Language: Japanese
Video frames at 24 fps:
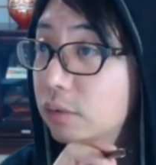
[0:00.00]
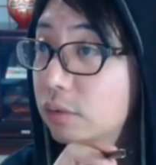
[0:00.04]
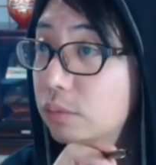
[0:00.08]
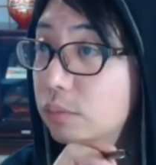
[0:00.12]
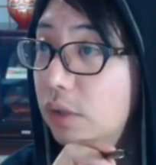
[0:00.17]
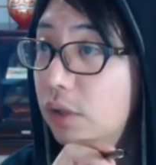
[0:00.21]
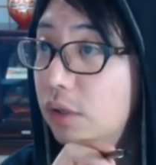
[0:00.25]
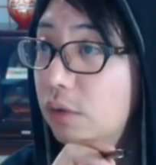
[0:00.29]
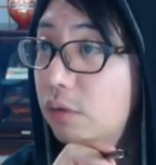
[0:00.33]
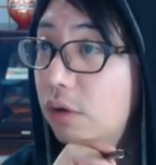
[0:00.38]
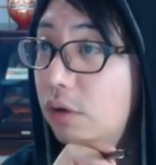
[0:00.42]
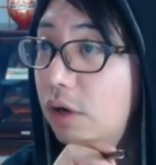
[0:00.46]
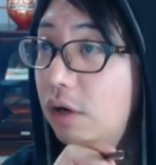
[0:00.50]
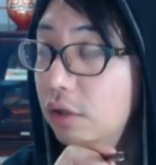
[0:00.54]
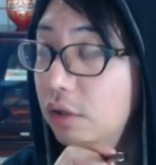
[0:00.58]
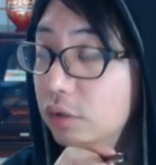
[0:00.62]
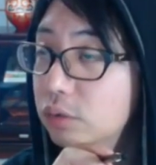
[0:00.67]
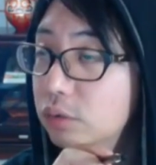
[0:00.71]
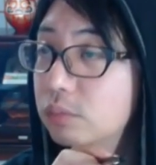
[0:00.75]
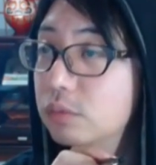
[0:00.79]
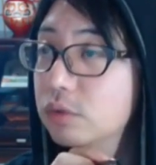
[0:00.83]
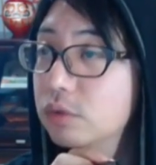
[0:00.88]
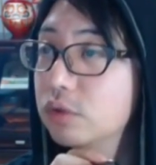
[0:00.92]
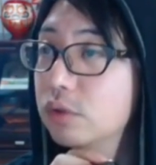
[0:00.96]
こんばんは、
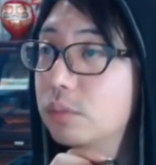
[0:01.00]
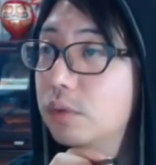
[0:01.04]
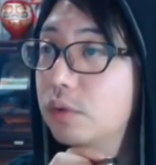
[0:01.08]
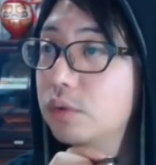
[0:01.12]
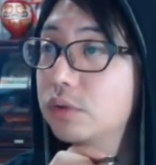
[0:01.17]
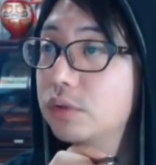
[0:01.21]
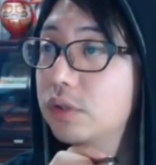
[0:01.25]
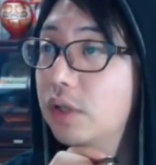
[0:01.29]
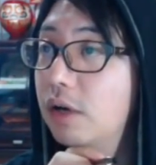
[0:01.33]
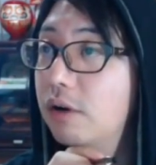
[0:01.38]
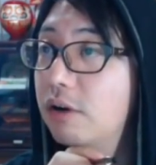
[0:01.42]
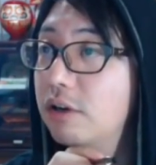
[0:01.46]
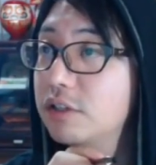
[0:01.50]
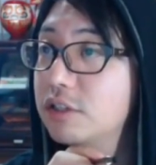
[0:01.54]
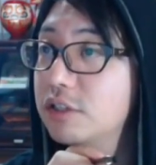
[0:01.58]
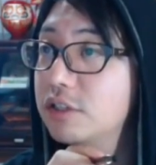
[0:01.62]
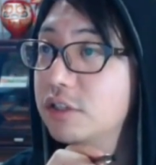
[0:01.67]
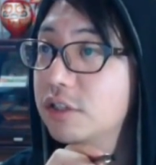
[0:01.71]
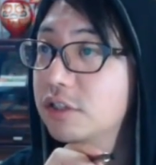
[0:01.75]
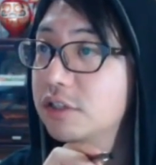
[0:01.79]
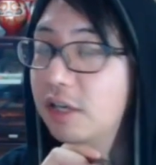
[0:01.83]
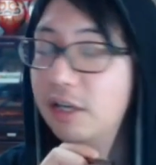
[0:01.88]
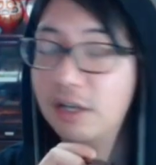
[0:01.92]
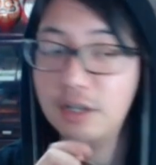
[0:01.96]
あ、どうもどうも、深川
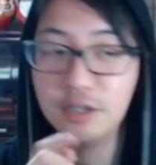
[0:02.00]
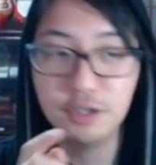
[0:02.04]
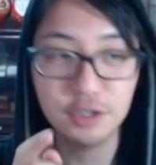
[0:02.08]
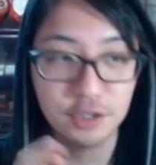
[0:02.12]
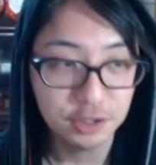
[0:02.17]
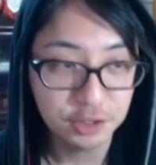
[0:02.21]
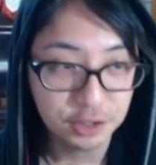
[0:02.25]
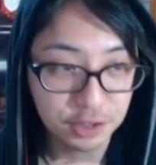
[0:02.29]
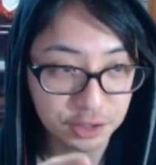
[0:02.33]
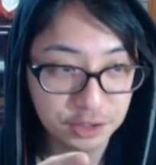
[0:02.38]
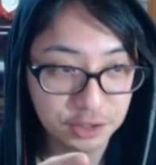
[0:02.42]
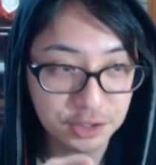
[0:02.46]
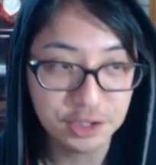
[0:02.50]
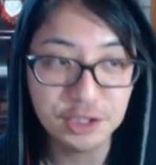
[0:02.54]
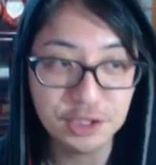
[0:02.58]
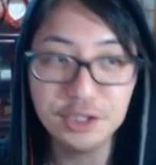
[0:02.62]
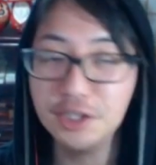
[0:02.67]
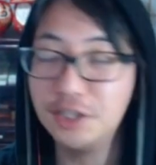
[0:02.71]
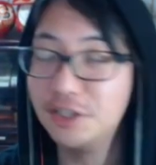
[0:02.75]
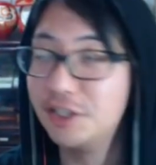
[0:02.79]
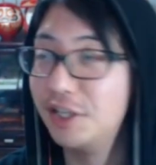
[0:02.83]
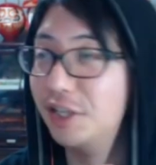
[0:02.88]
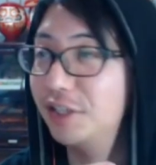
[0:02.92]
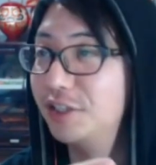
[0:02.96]
神社さん、あ、神
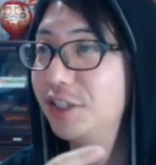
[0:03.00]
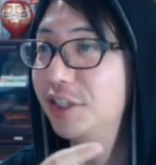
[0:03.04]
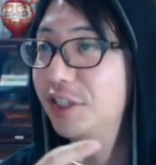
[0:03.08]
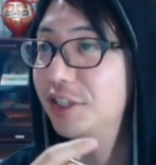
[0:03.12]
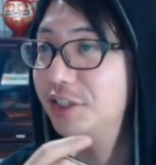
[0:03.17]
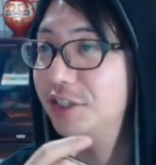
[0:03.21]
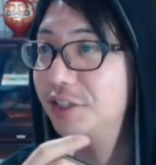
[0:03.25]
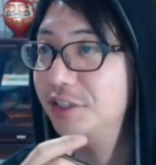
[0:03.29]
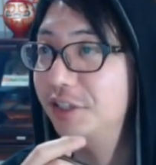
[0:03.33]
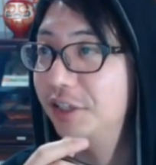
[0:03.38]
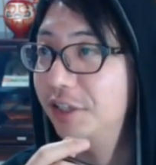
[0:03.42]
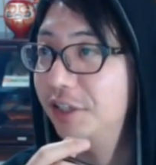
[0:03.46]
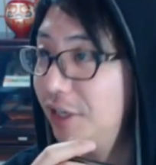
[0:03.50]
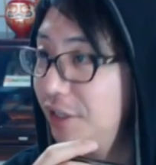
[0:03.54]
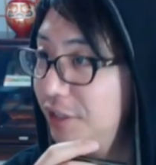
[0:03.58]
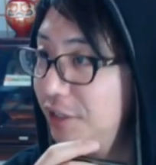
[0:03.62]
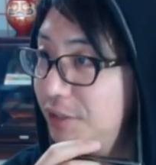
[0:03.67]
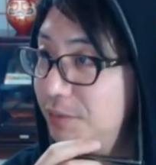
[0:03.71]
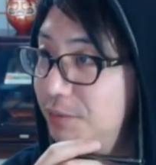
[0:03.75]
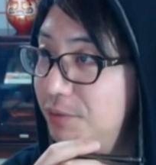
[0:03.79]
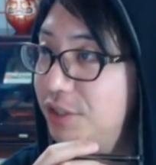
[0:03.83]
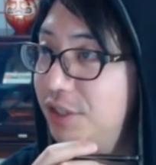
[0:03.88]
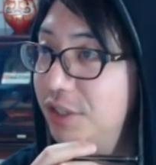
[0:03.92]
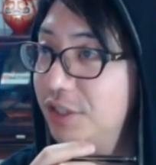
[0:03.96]
社さんいいですね。
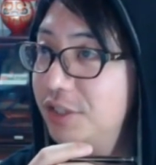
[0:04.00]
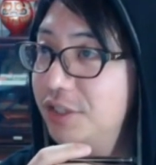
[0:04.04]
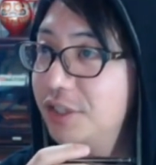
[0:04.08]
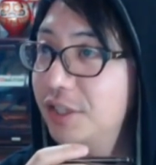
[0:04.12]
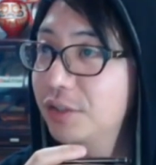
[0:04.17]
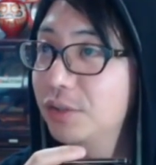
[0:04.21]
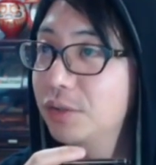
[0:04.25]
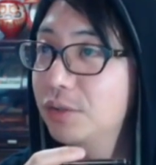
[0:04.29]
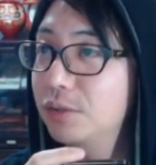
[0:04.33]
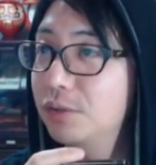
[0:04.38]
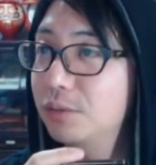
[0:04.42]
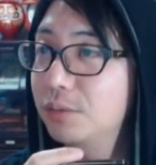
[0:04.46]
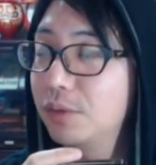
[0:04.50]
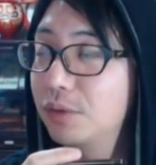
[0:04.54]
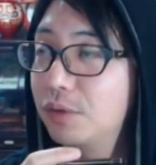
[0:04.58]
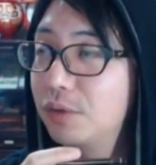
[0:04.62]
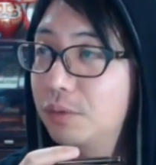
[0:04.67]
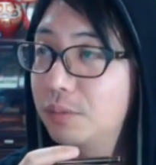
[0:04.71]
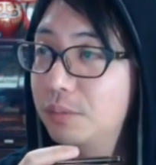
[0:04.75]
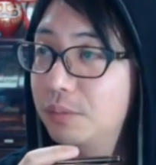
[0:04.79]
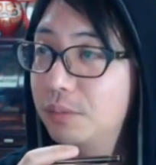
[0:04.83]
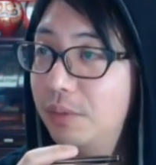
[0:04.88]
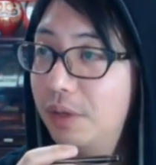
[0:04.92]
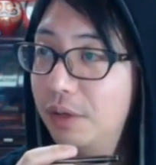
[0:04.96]
ガチムチテキさん、どうも
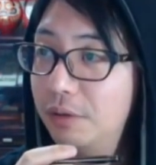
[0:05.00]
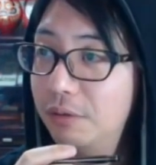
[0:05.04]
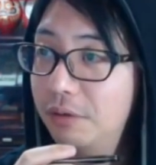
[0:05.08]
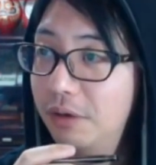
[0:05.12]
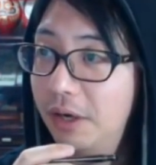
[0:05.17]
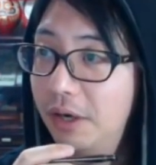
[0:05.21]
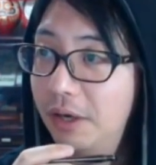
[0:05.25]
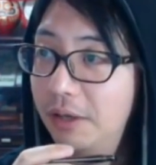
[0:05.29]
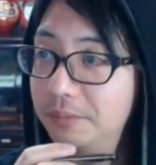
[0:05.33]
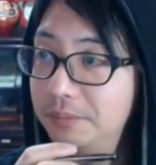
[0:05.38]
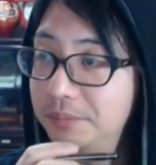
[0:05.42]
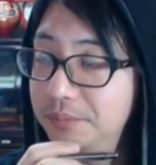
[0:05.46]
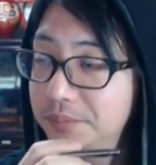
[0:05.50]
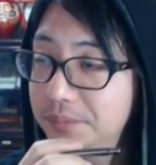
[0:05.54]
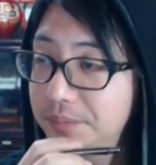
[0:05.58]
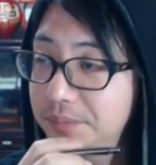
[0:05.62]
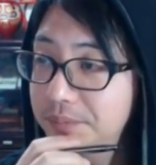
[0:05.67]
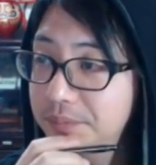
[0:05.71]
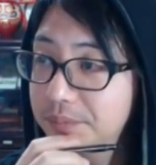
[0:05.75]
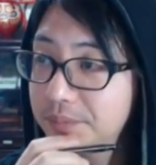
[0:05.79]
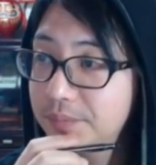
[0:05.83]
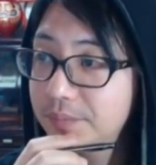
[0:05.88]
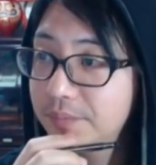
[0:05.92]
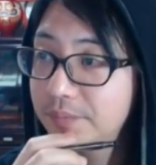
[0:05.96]
こんばんは。う
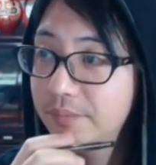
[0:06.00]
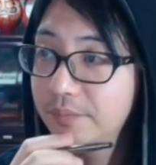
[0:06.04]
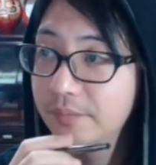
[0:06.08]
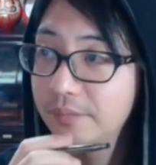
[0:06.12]
ん。